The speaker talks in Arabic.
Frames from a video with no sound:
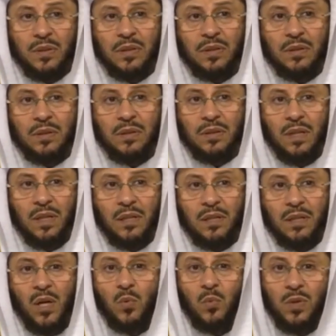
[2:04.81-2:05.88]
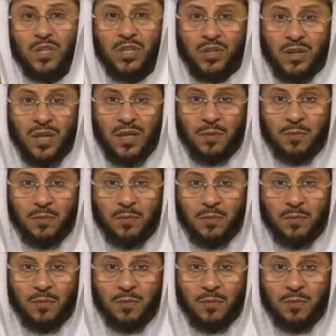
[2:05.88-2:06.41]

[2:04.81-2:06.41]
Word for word: يعني أول الشهر